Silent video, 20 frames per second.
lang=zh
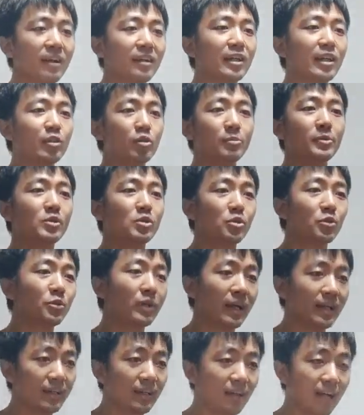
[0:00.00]
跟我们中
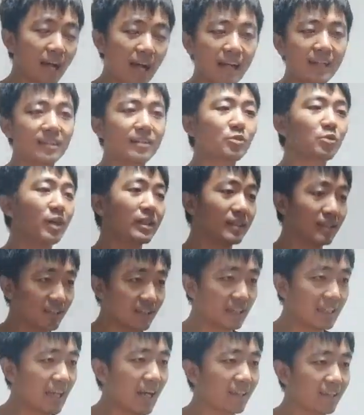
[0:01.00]
原汉人穿的
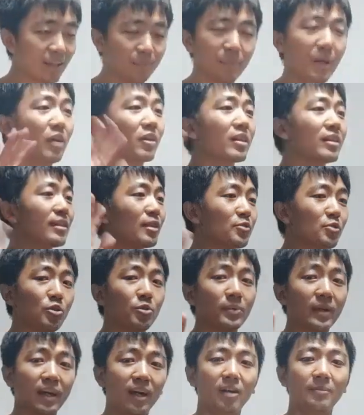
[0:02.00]
是一样的，没有任何
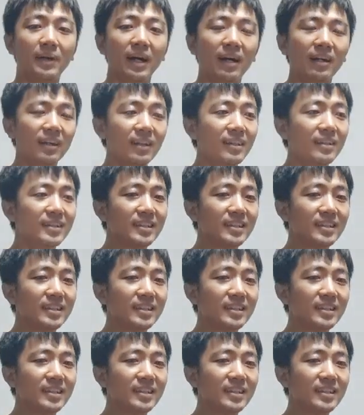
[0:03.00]
区别，好吗？